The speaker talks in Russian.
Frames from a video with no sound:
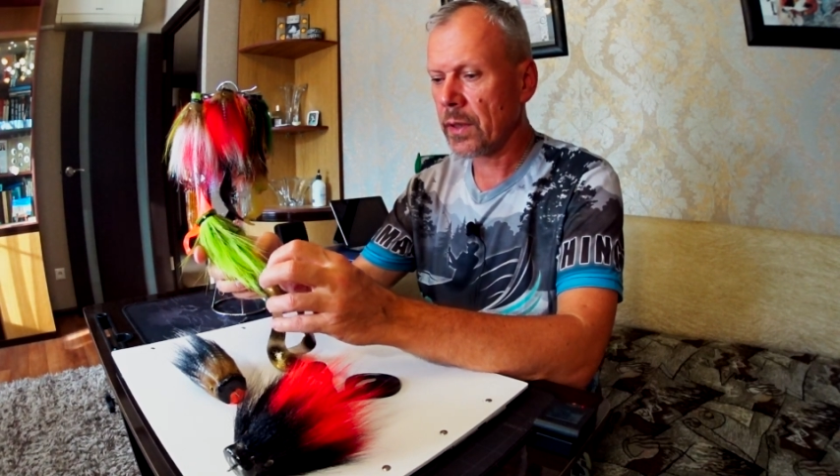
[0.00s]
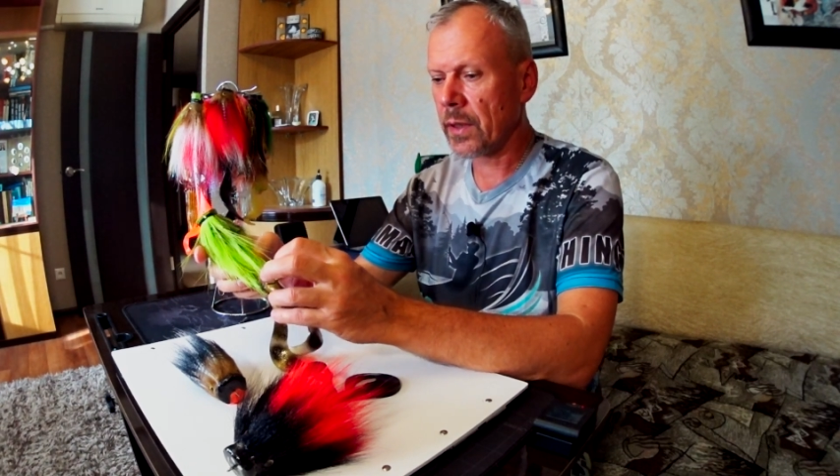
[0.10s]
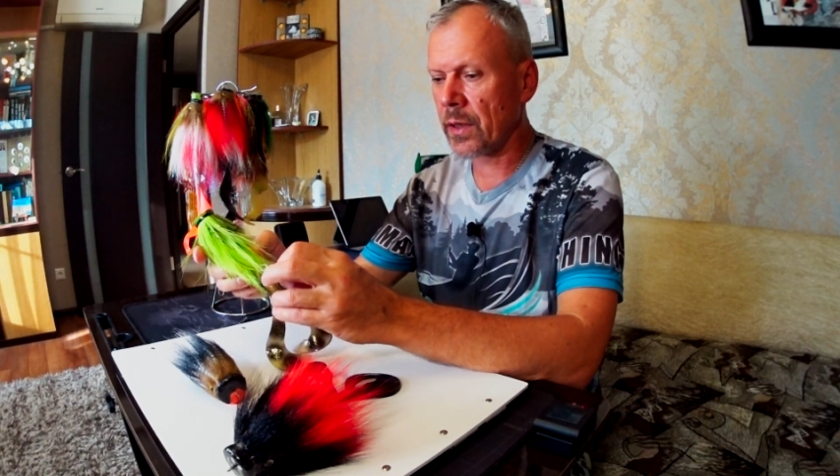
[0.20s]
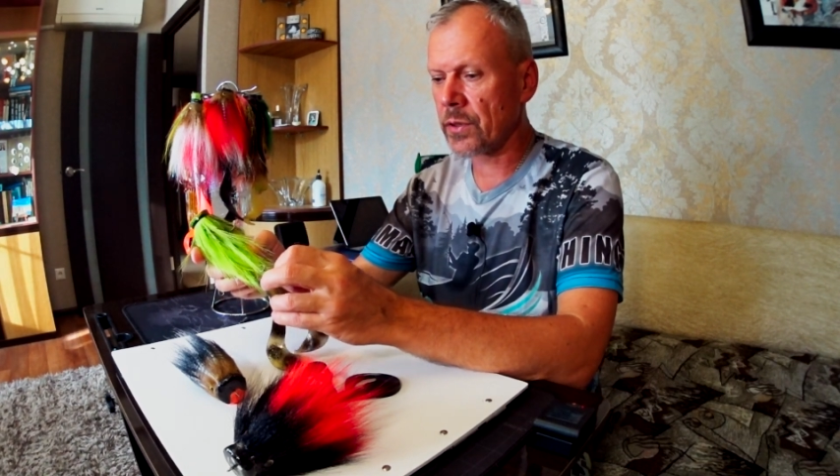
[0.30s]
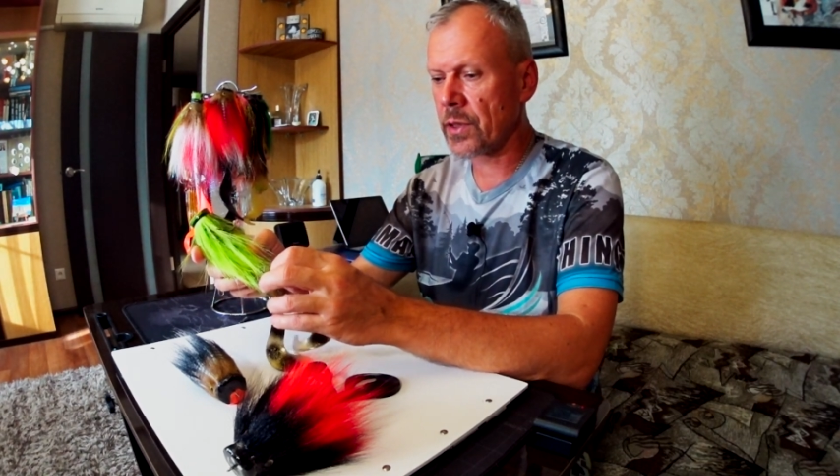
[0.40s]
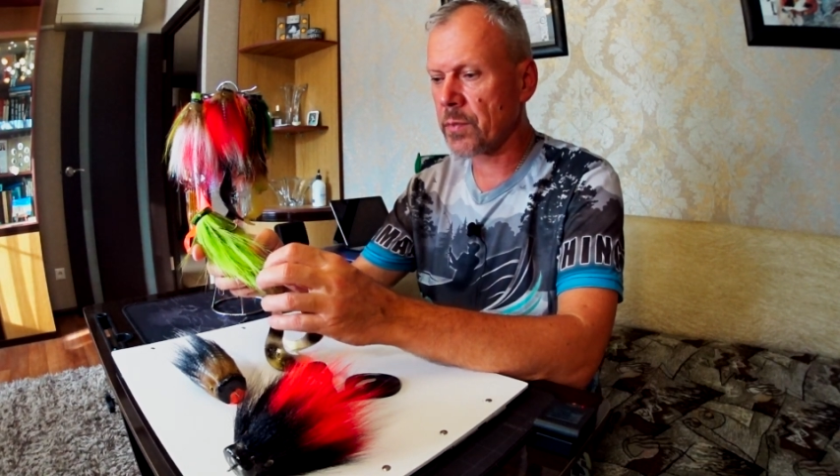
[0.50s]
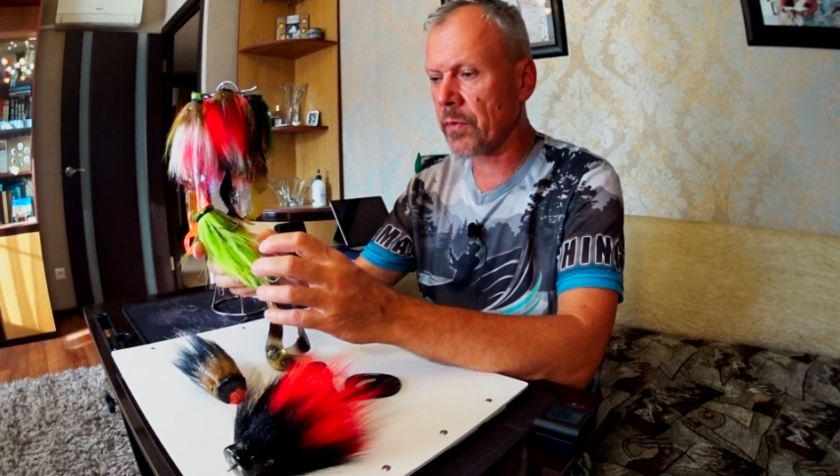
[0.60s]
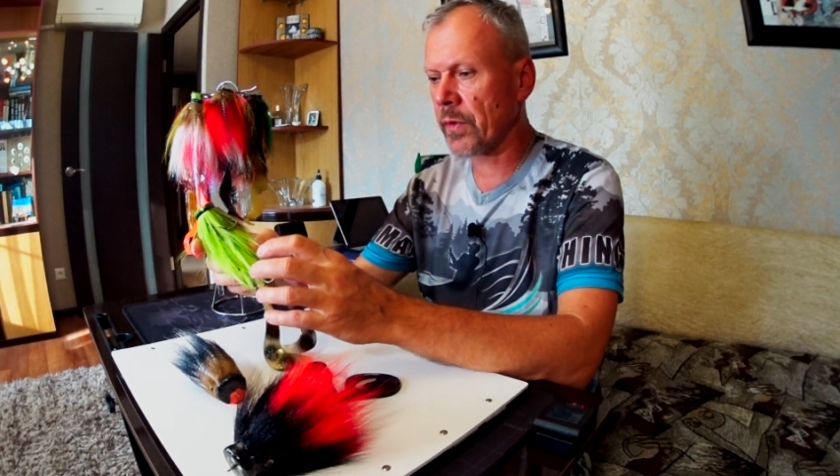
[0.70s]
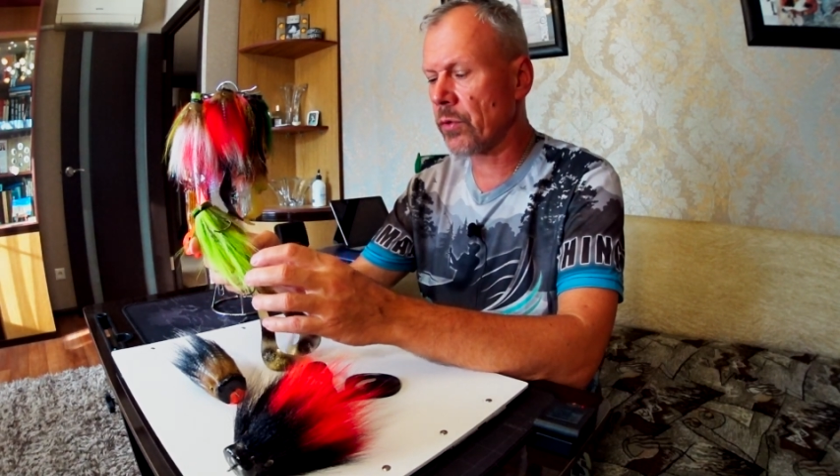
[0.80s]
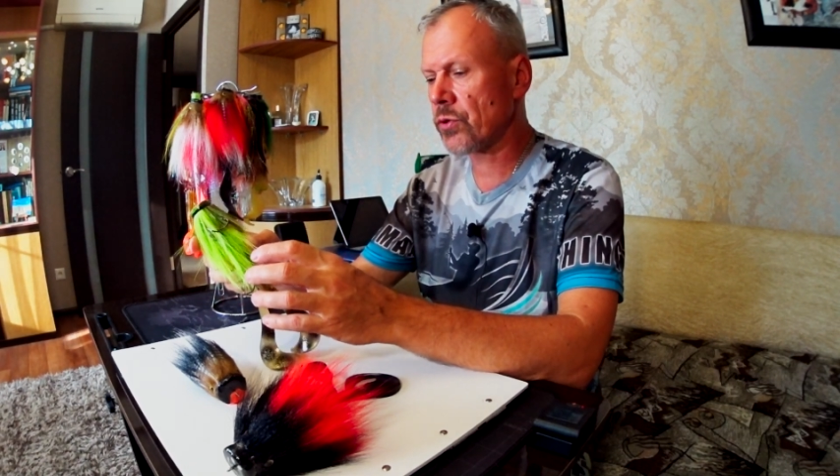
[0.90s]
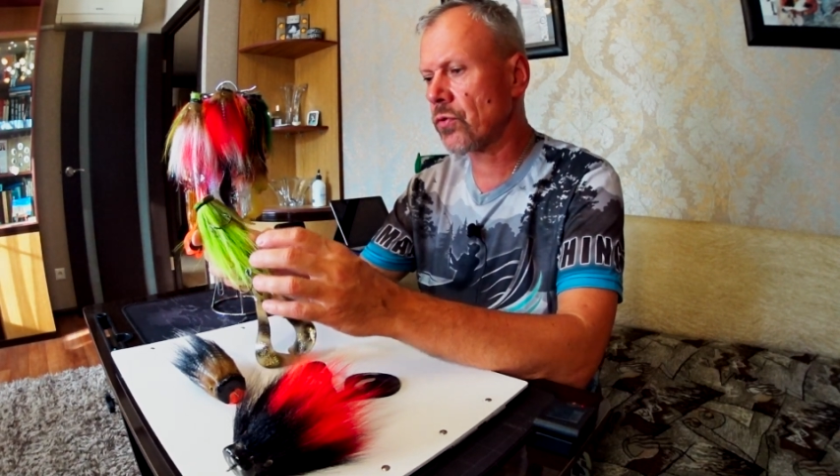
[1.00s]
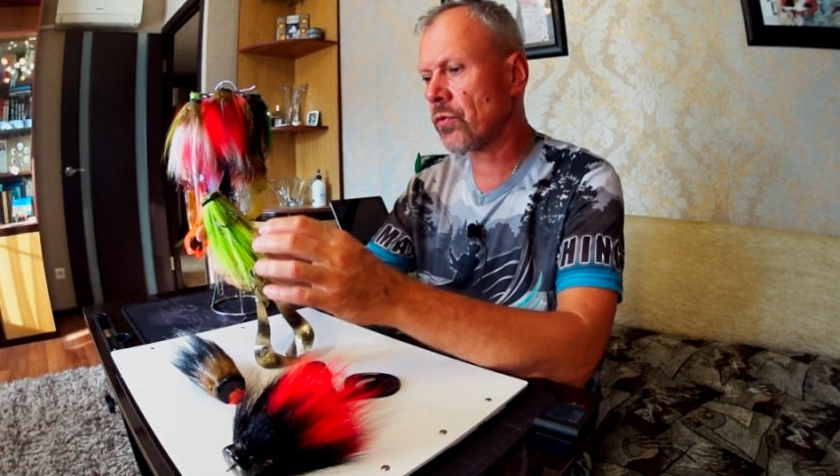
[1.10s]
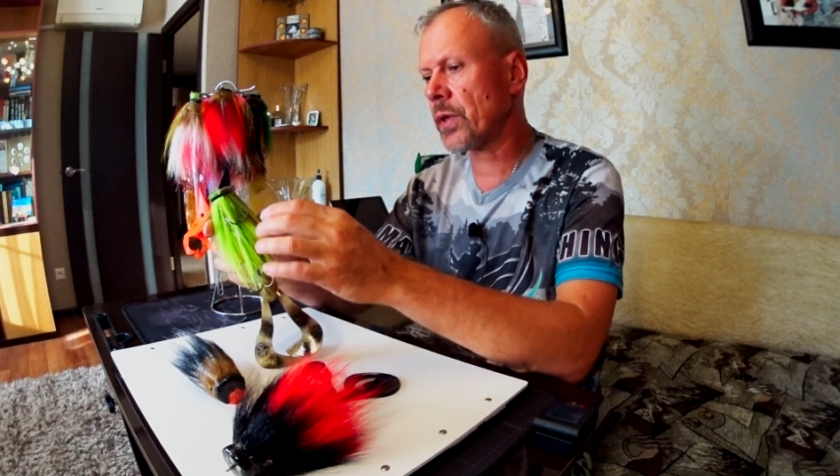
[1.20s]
также из поводочного